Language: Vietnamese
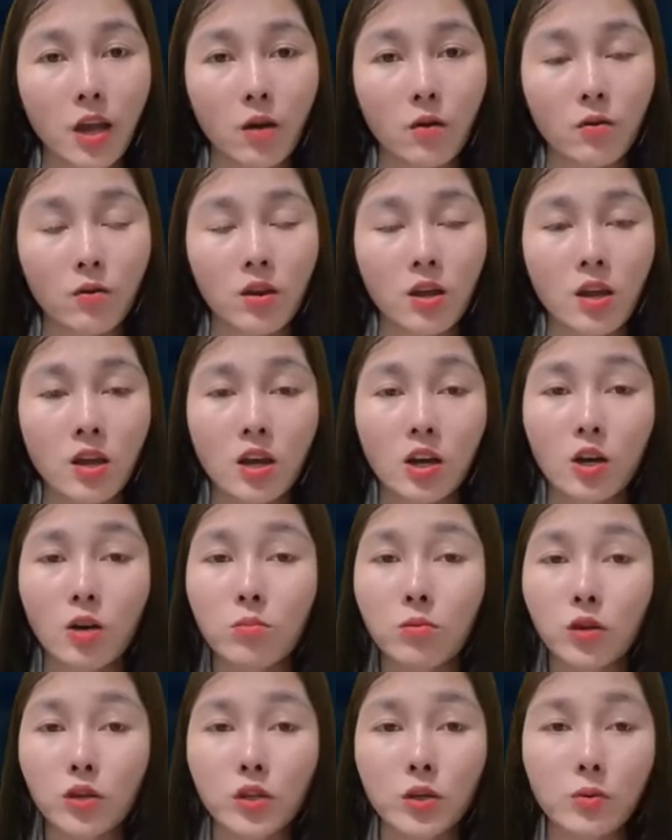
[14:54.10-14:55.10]
Thông quên luôn
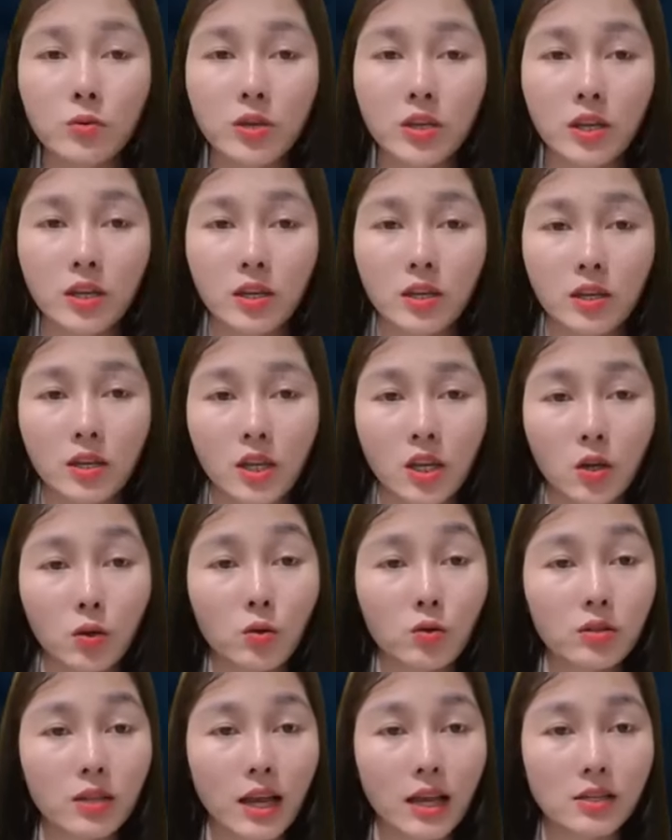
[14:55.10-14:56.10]
mục đích ban đầu
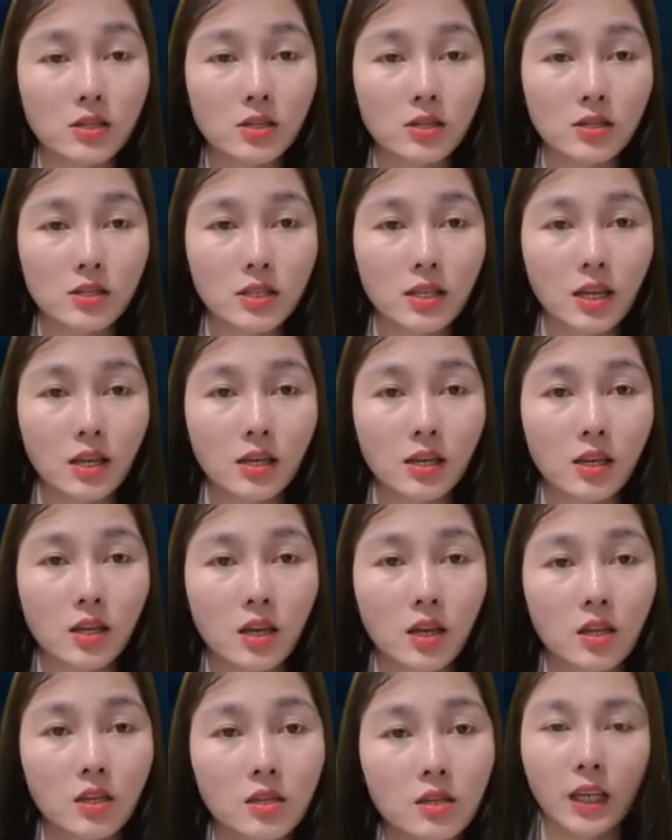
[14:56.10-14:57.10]
chỉ là thử lòng
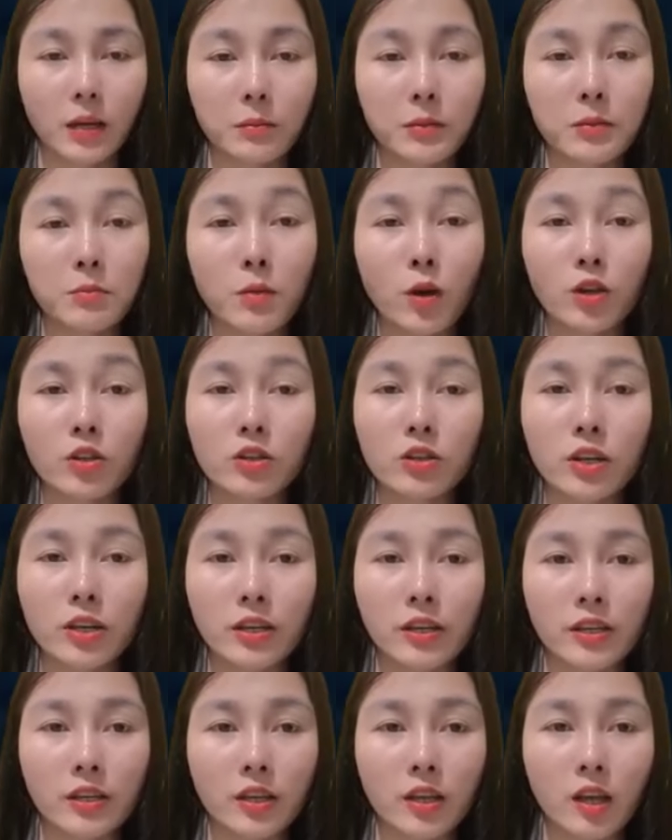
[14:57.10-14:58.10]
Xuân.
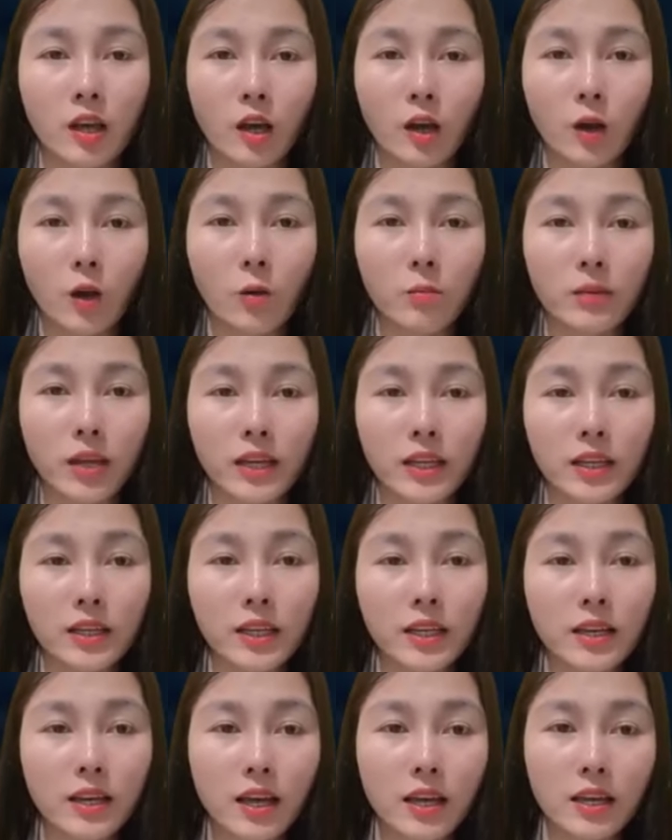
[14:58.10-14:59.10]
Nhưng bây giờ
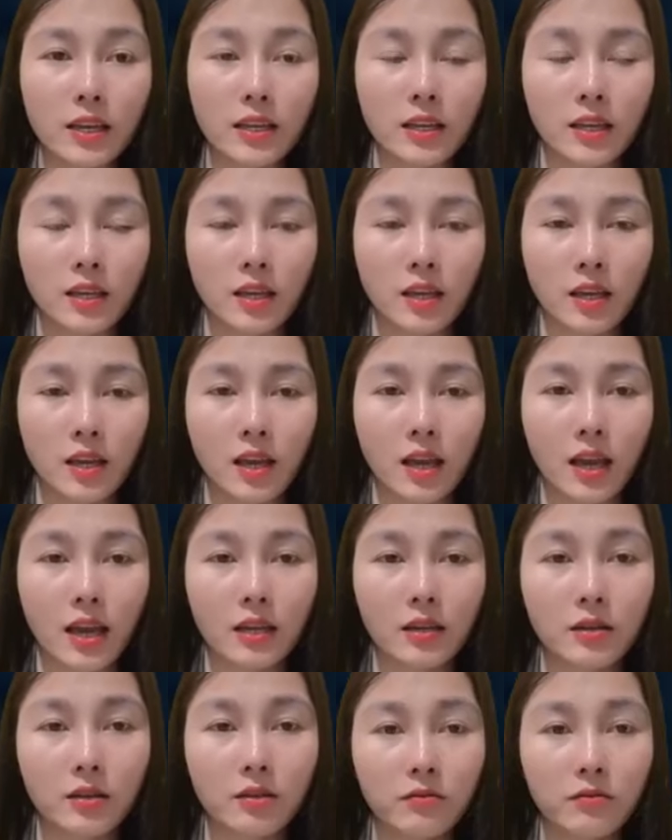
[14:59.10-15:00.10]
anh lại có
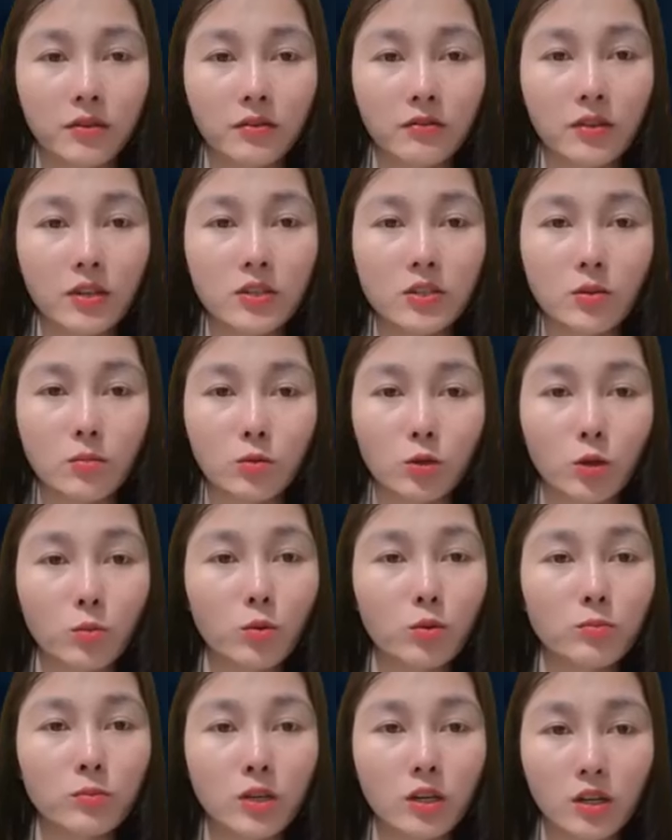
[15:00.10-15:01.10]
ý với cô.
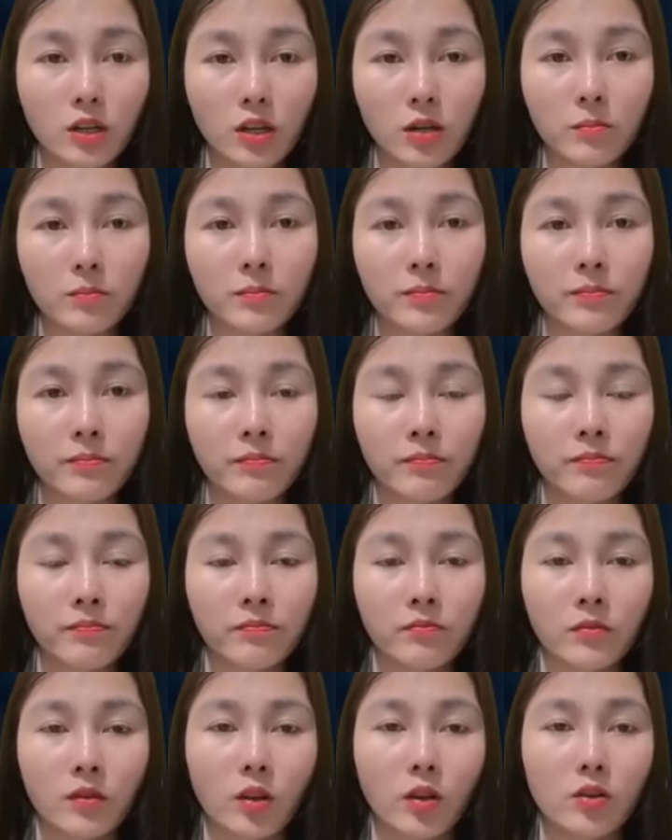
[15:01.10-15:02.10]
Anh rất muốn
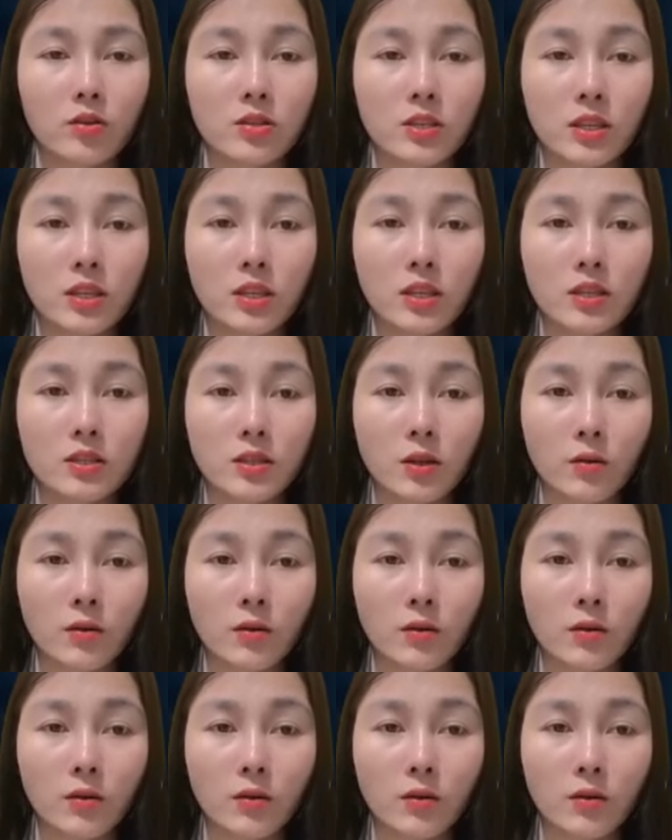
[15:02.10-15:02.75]
chiếm lấy cô.